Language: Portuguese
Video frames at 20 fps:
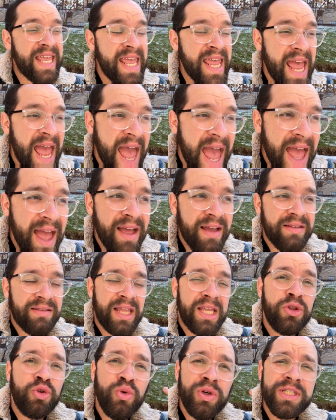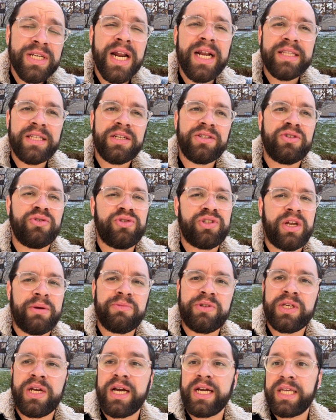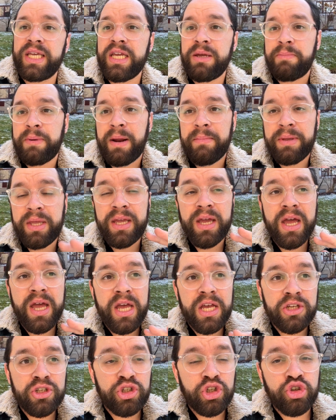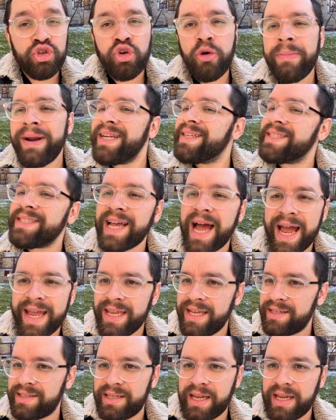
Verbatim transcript: E é, tem duas características do James Gunn aqui que para mim se sobressaem,